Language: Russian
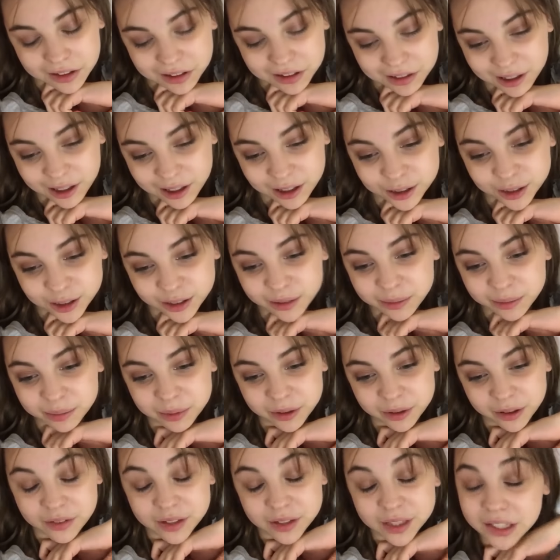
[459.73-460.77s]
хорошего
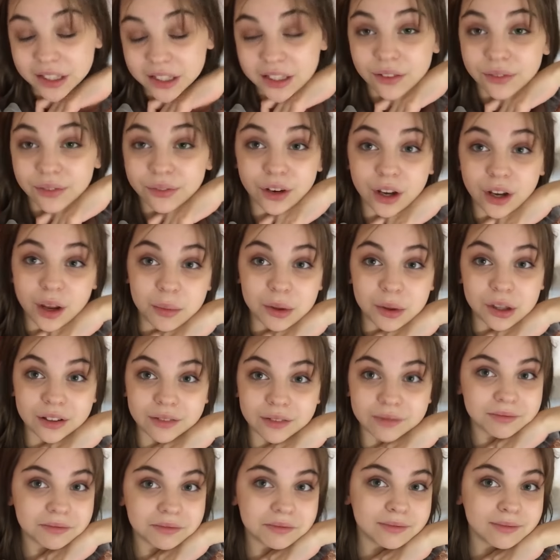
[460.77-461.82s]
проведения времени
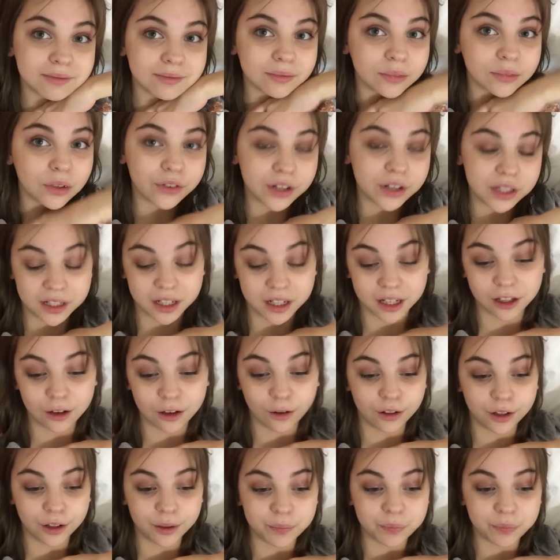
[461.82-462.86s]
в эти
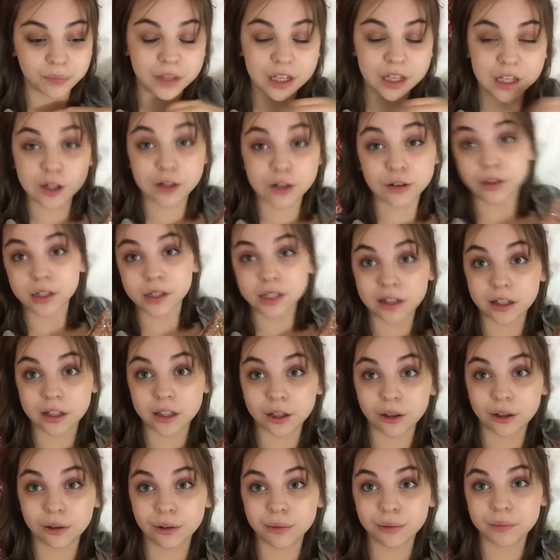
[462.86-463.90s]
каникулы, если у вас
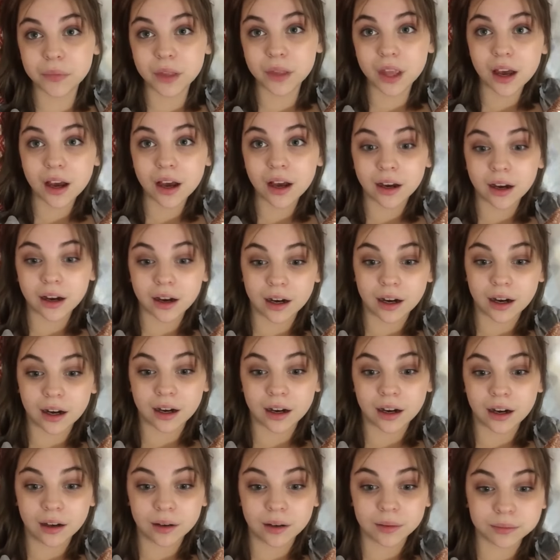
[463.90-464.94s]
каникулы.
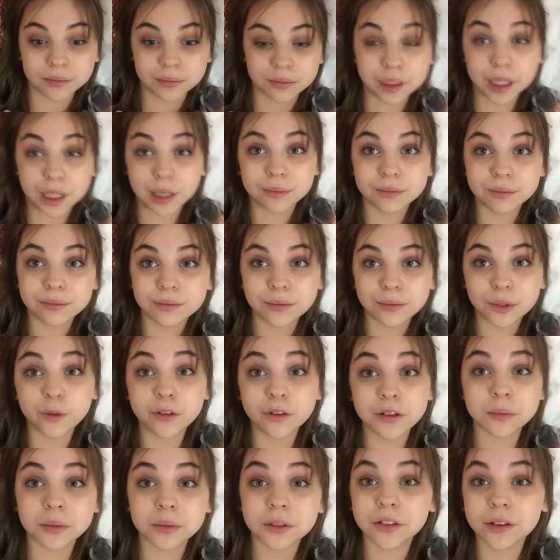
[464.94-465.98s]
А, да,
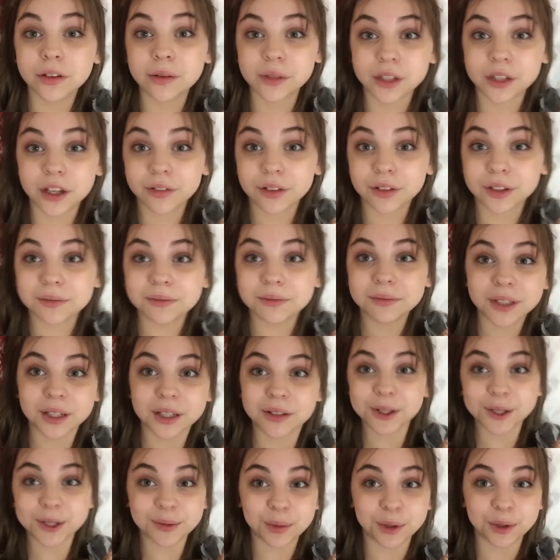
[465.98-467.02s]
увидимся с вами завтра. Я
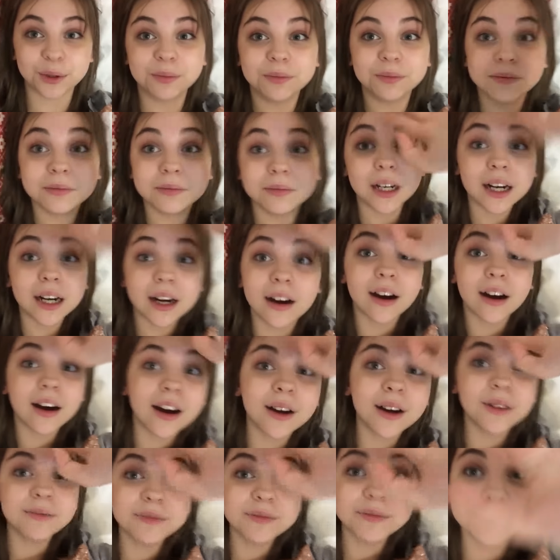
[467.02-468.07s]
вас люблю.
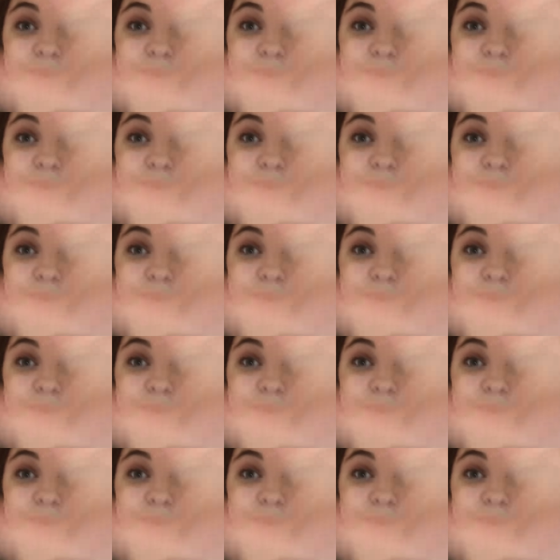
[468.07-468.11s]
Пока!